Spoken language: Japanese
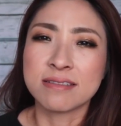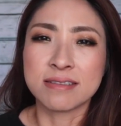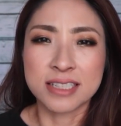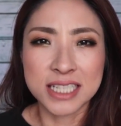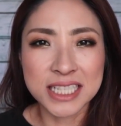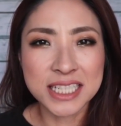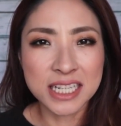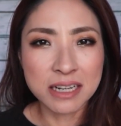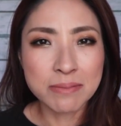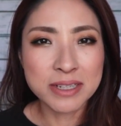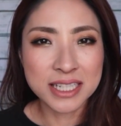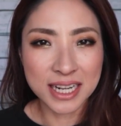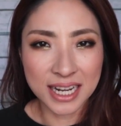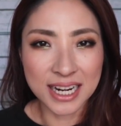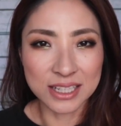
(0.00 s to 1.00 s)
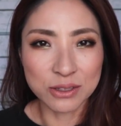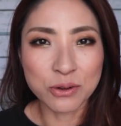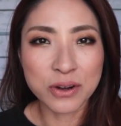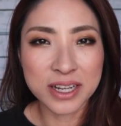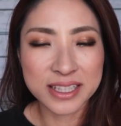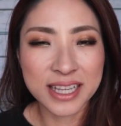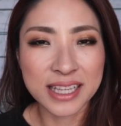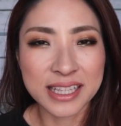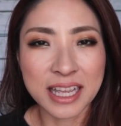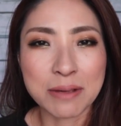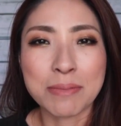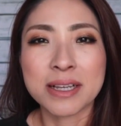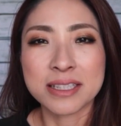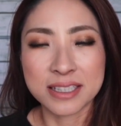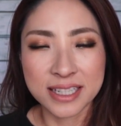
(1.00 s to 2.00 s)
うん、しっちゃかめっちゃかな動画になって
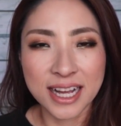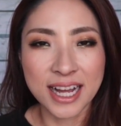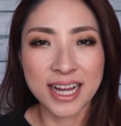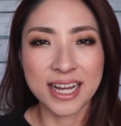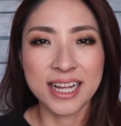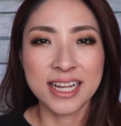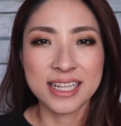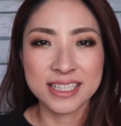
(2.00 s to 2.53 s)
いますが、